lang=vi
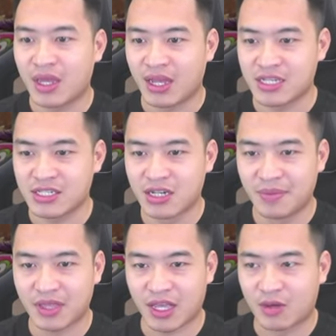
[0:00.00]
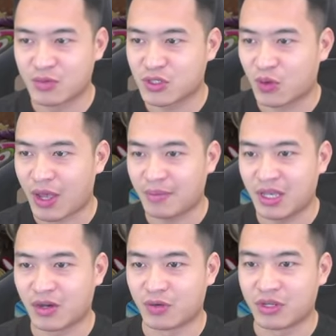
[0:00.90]
ngày xưa mình thấy có một số em
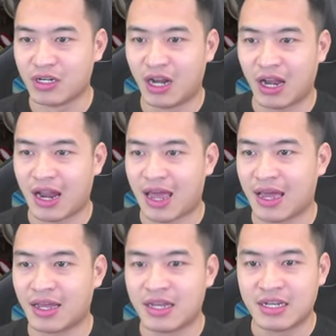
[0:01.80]
kiểu như là